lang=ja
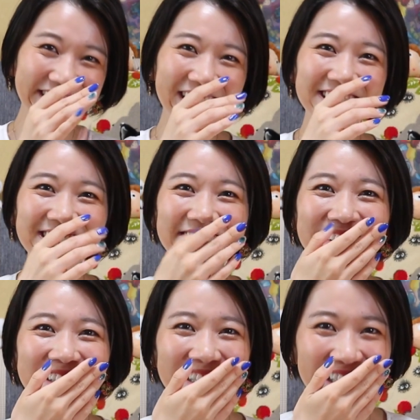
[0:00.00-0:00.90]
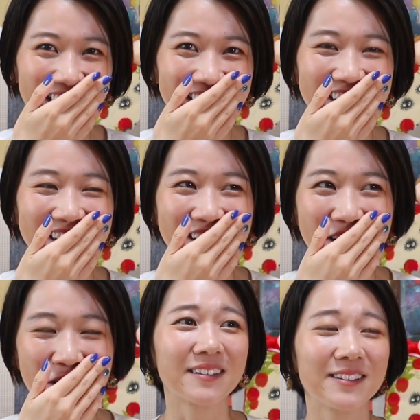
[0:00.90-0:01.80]
嬉しすぎて
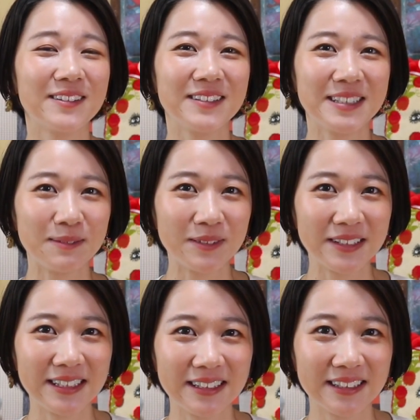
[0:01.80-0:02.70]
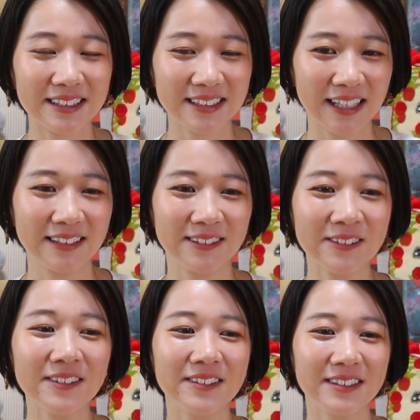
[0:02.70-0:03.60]
そのジブリさん
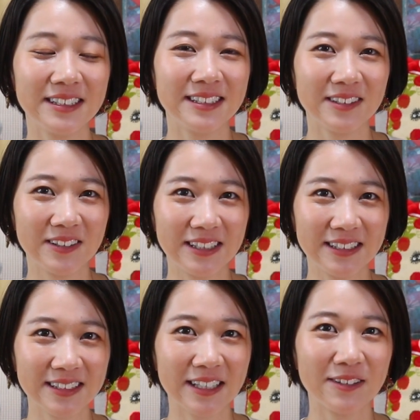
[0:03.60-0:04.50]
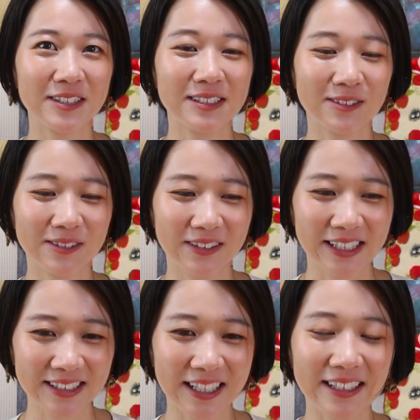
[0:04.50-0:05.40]
と一緒にいつかお仕事
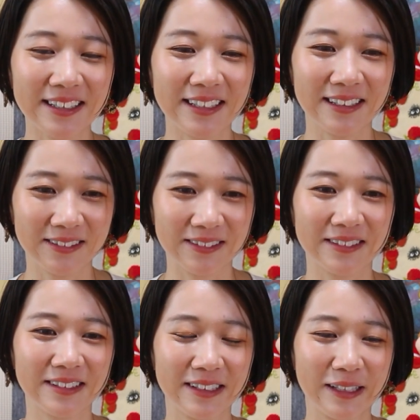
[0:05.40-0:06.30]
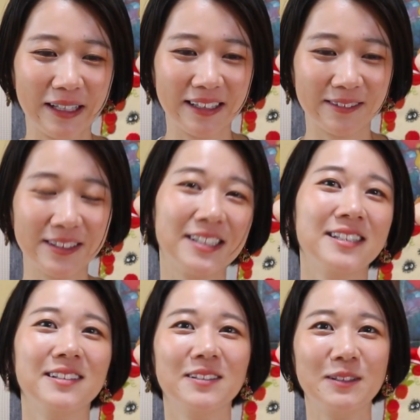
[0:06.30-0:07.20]
がしたいっていう
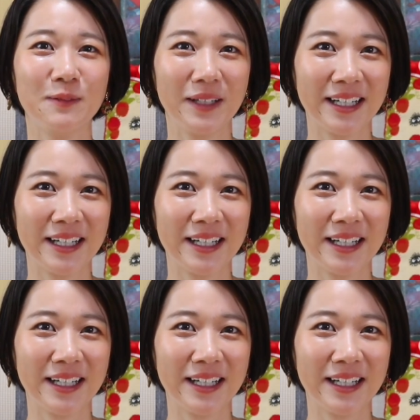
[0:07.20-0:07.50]
私の夢